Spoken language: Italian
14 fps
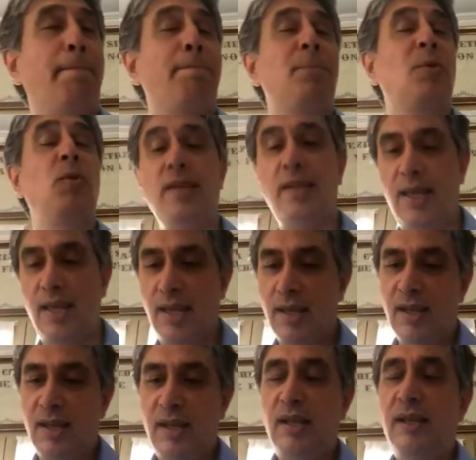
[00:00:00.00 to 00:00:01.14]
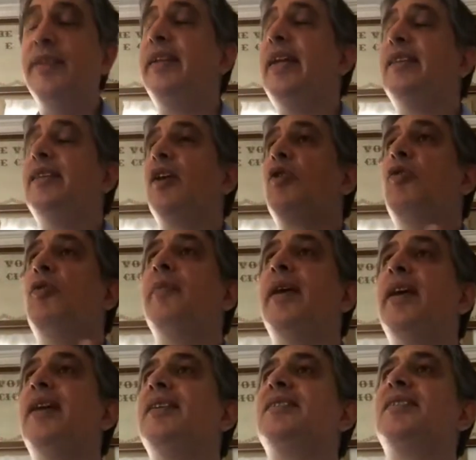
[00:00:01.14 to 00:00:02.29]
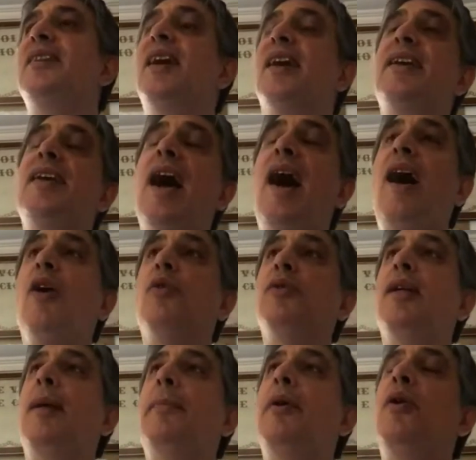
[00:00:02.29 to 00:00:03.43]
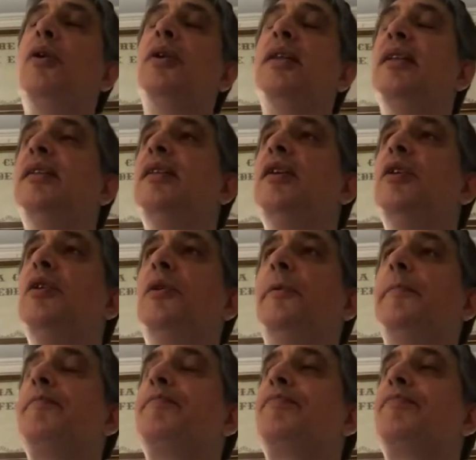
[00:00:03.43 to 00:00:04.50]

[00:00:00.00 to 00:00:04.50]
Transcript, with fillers: Quindi Vedete come sia chiaro dalla parola di Dio